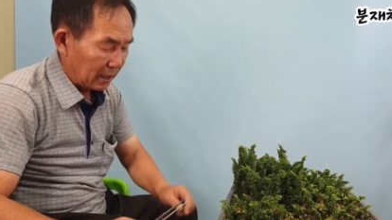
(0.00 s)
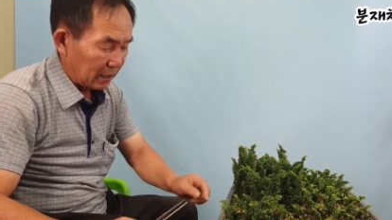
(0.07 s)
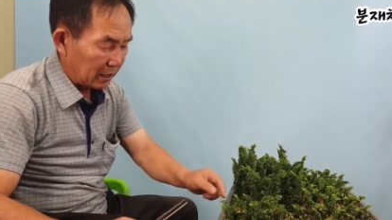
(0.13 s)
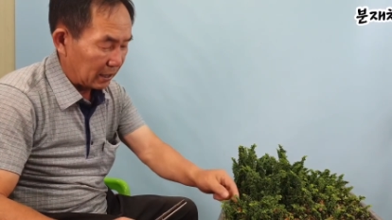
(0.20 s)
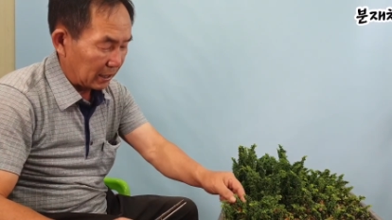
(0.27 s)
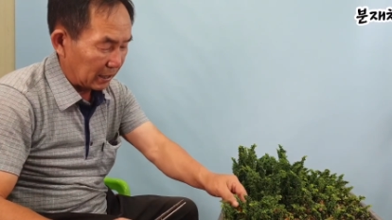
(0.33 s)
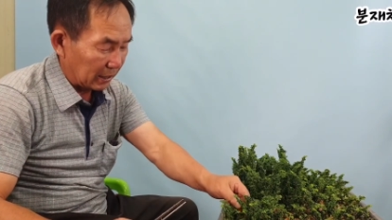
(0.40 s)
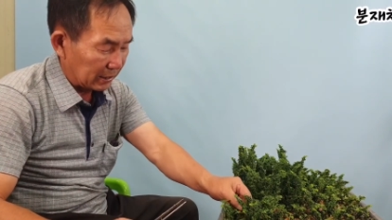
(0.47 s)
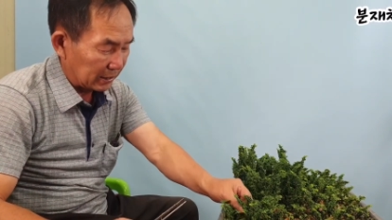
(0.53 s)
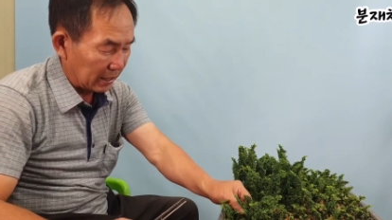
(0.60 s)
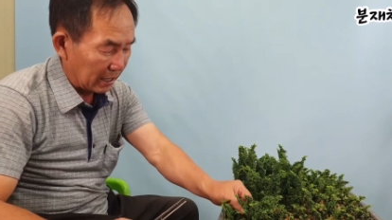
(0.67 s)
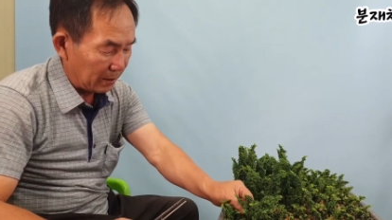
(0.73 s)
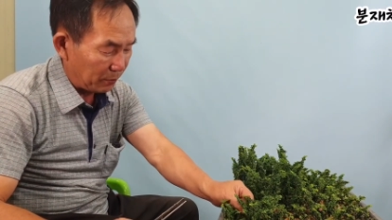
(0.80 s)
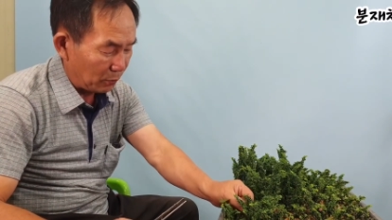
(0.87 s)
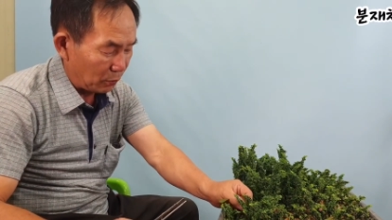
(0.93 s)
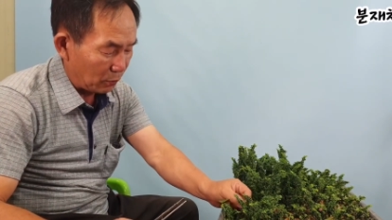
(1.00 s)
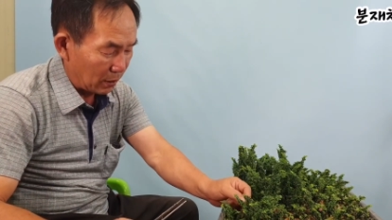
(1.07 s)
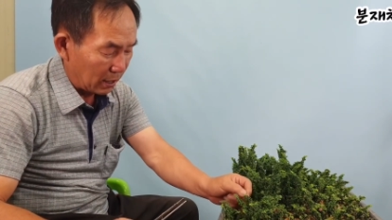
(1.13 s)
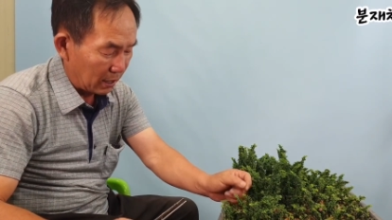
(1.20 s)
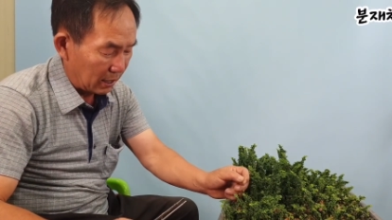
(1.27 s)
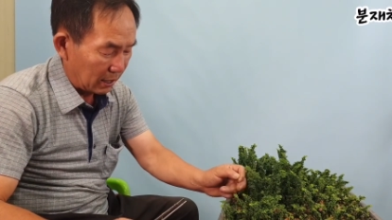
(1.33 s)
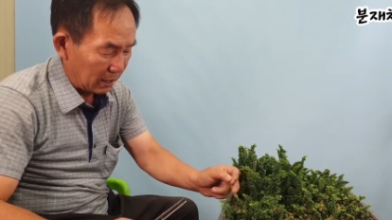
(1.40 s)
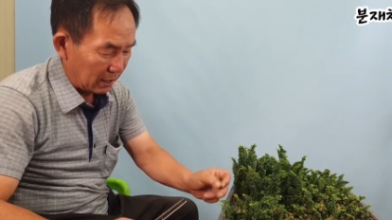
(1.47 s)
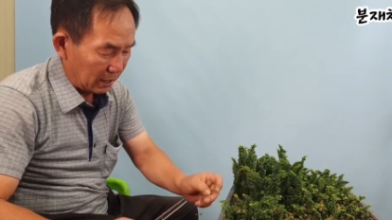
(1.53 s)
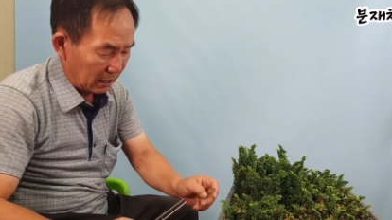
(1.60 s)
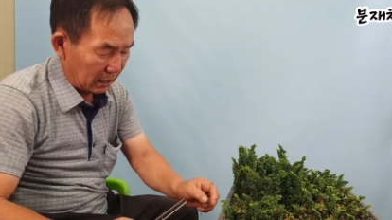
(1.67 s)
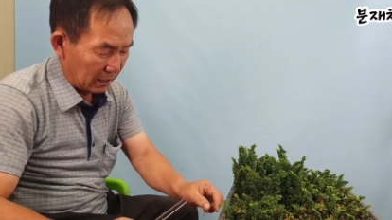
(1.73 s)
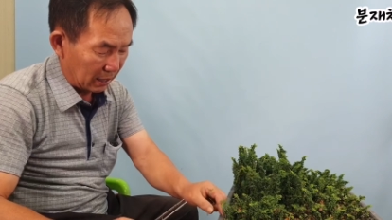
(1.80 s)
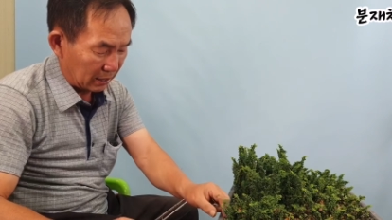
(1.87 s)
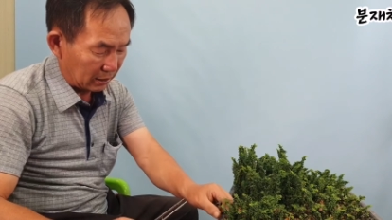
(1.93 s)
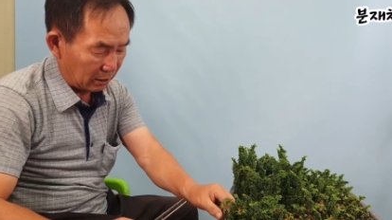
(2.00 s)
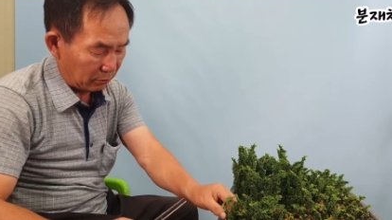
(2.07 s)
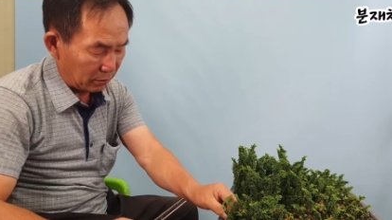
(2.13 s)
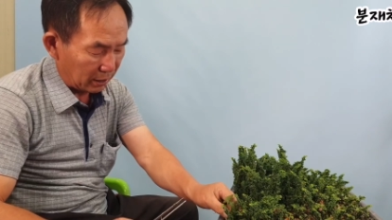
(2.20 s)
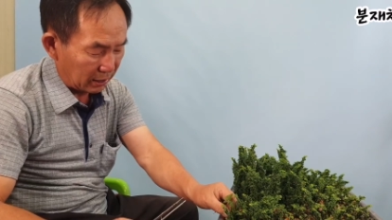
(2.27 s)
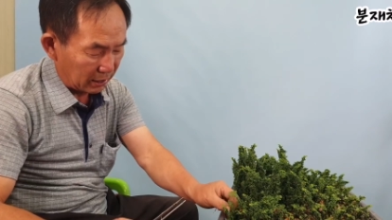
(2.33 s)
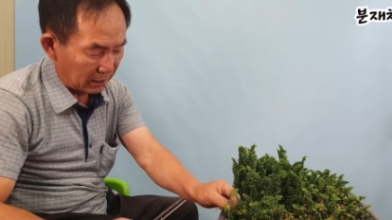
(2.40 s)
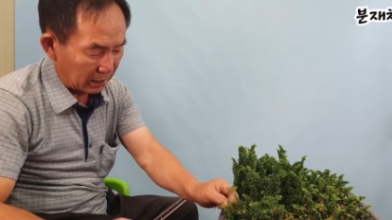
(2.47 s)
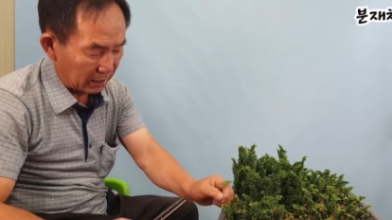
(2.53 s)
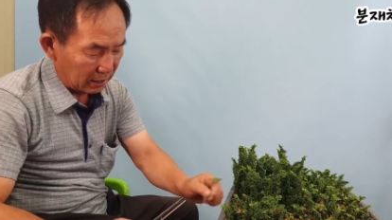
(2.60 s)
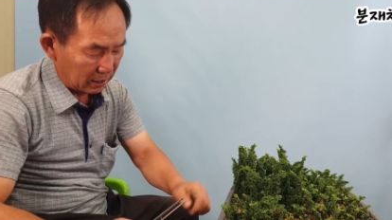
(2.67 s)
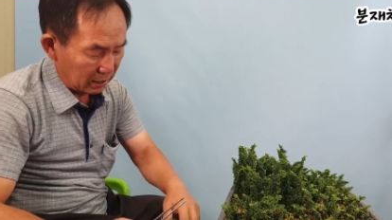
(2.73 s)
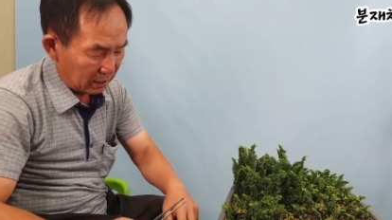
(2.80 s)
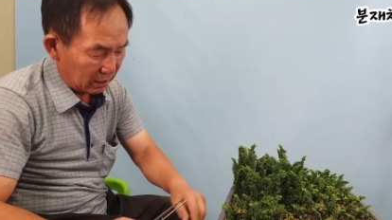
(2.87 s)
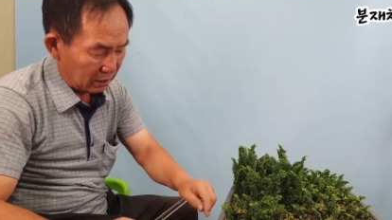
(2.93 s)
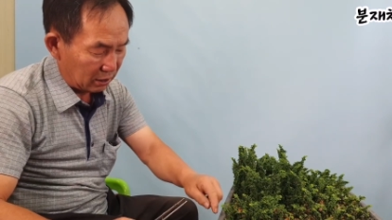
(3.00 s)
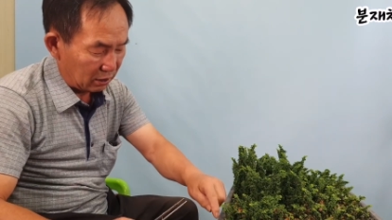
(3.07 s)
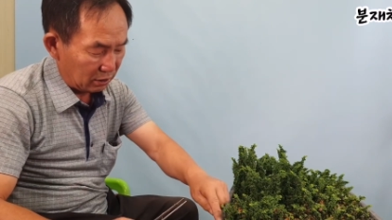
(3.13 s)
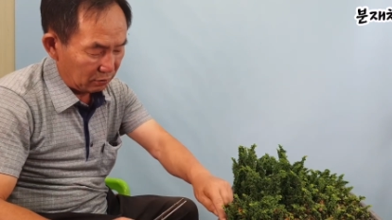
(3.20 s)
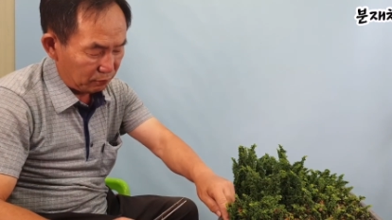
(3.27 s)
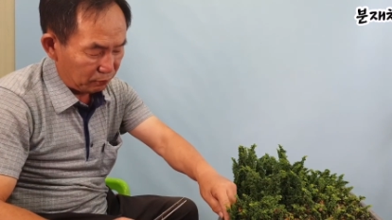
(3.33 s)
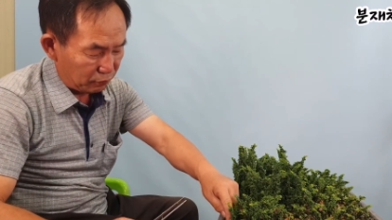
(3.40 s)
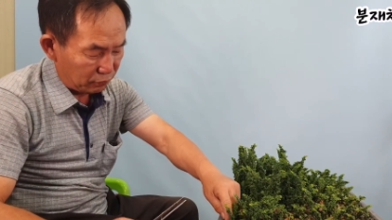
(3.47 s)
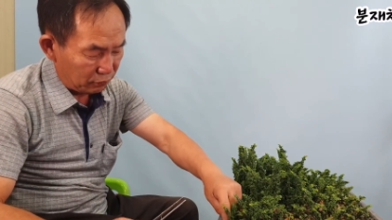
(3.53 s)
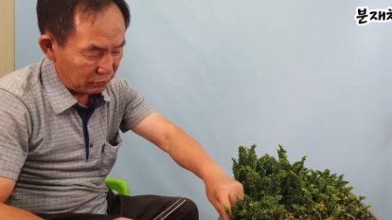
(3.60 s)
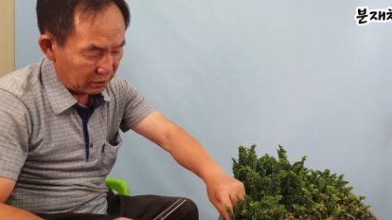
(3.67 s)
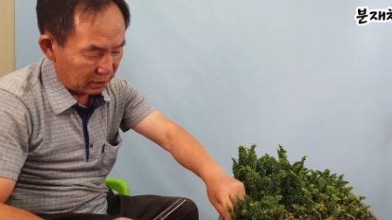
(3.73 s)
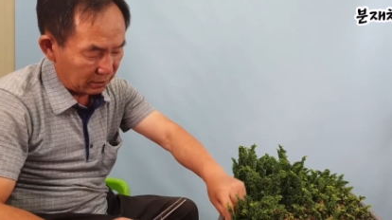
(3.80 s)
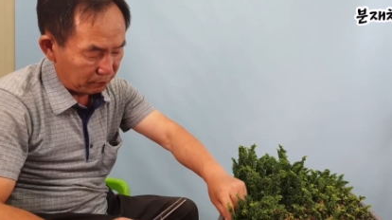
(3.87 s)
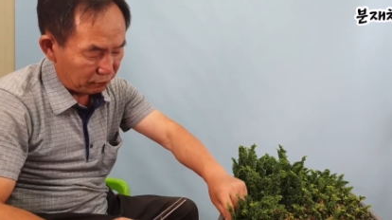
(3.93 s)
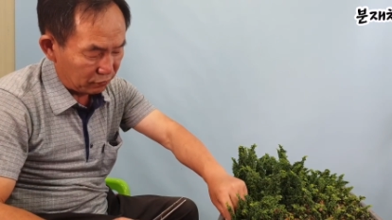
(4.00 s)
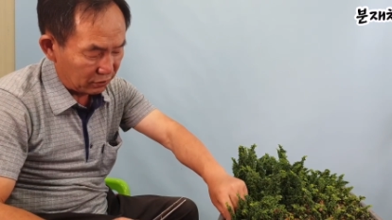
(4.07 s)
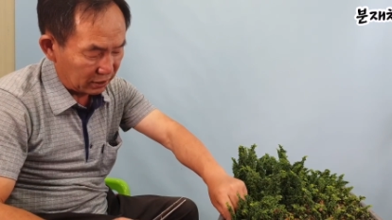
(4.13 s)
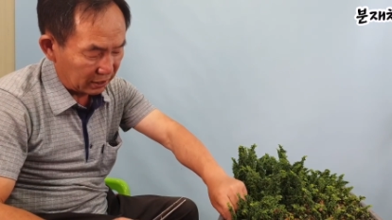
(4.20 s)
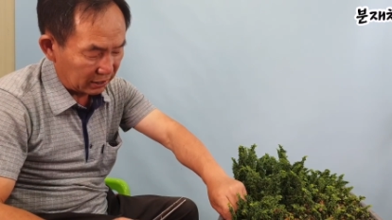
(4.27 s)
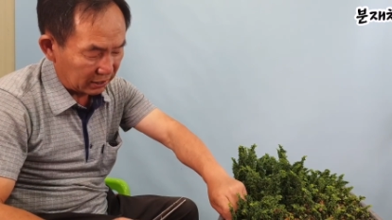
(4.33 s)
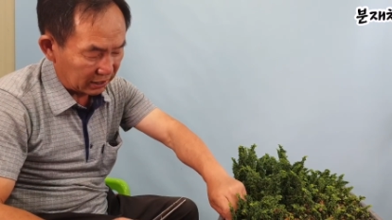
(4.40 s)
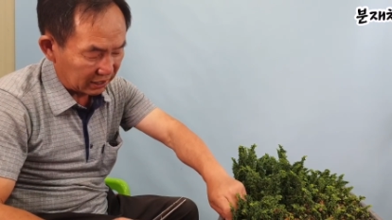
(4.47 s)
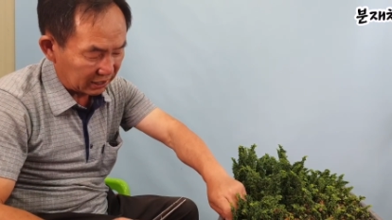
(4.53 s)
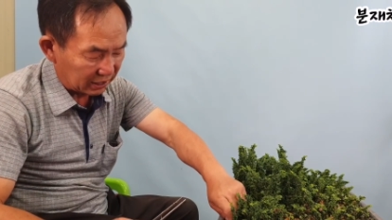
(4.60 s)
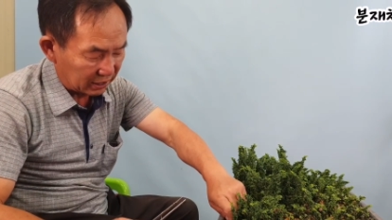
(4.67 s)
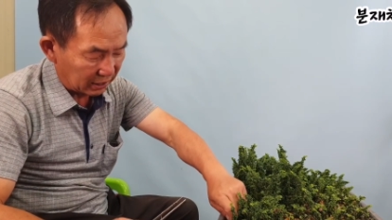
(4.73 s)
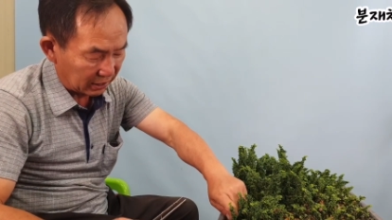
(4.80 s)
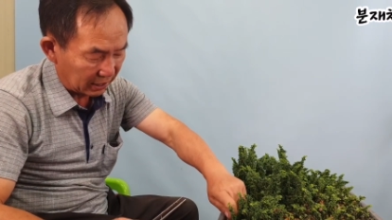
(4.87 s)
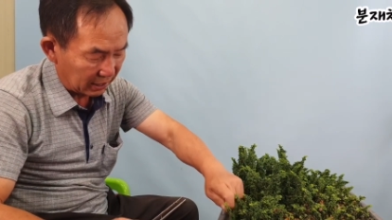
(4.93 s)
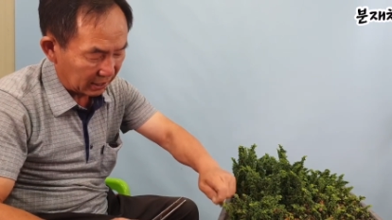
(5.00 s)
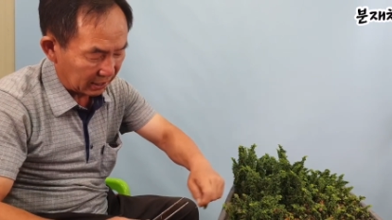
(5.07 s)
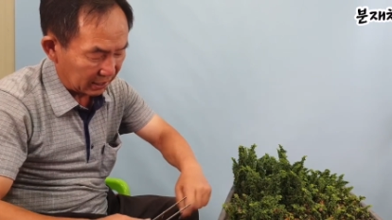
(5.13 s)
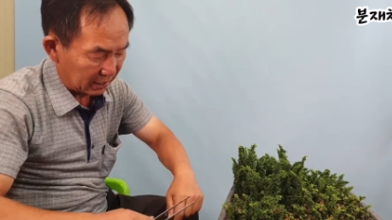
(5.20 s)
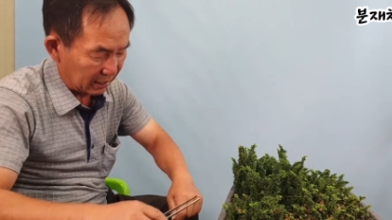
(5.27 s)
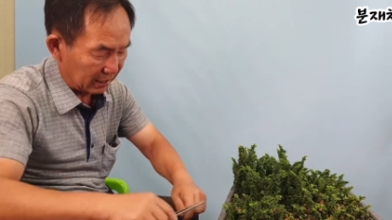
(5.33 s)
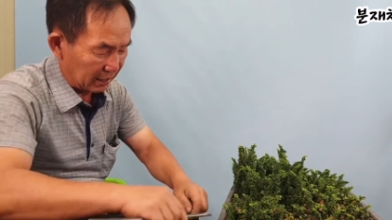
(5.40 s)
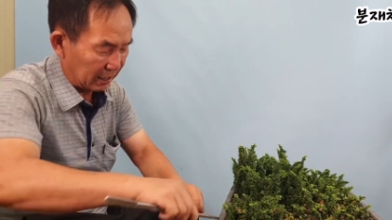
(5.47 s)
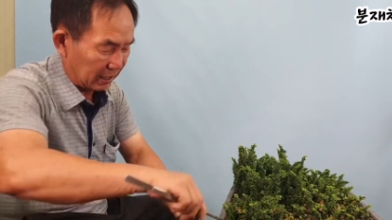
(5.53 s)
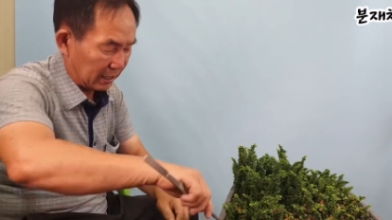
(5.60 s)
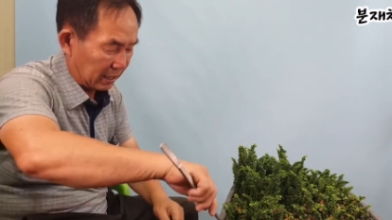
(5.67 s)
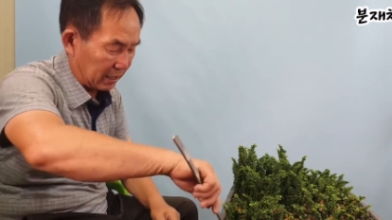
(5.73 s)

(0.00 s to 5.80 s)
그러니까 짜부와 아, 석화이가 열풍이 불기 직전에 예,